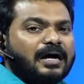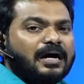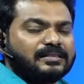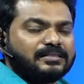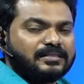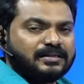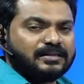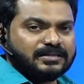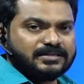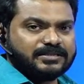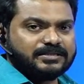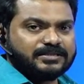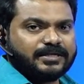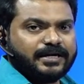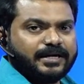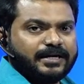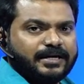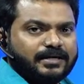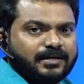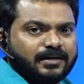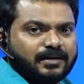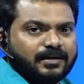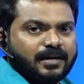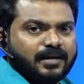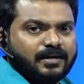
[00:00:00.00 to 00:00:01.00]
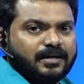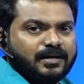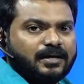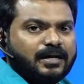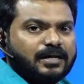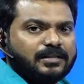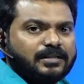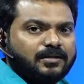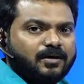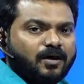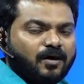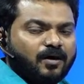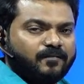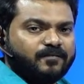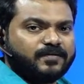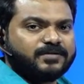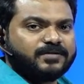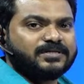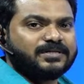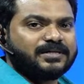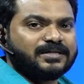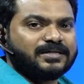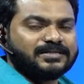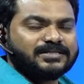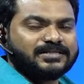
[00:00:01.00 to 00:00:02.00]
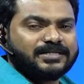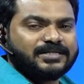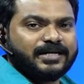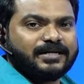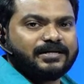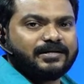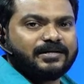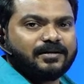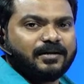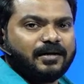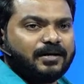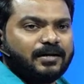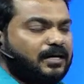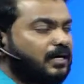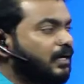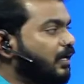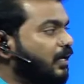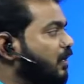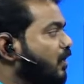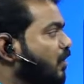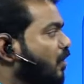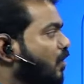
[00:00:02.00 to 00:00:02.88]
அந்த ஸ்டேட்டுக்கான இல்லை அந்த ஆஃபீஸ் இருக்கிற ஸ்டேட்டுக்கான